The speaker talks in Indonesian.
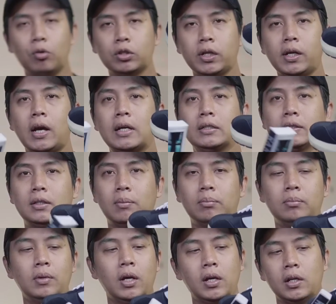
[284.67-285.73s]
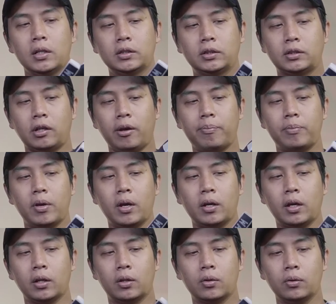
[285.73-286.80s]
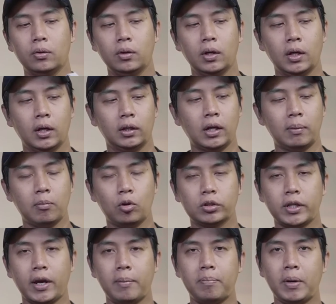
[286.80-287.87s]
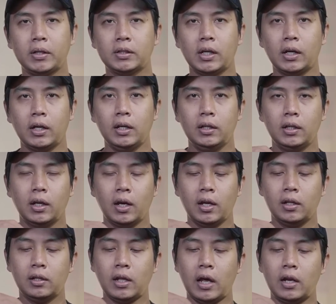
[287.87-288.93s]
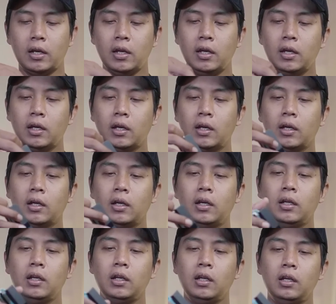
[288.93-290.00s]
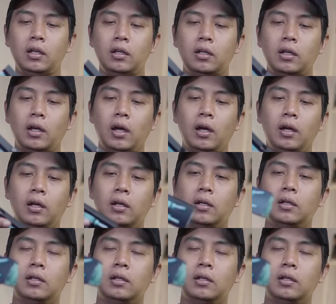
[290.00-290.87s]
ini mau saya custom strapnya gitu dan mau saya pasangin dengan tali ini ya